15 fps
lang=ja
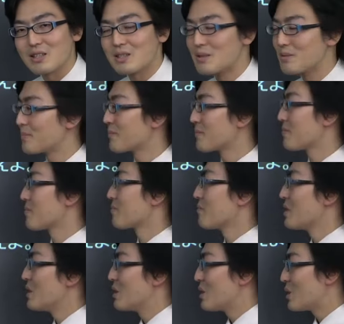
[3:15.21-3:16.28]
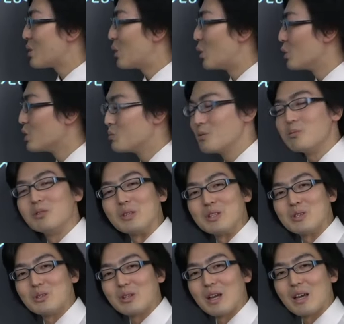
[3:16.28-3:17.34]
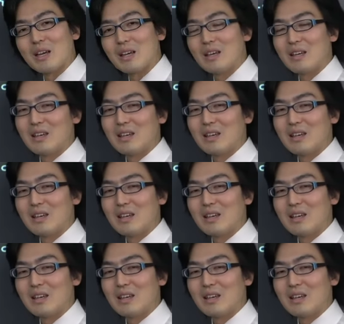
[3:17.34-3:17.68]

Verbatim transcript: す。この部分ですよね。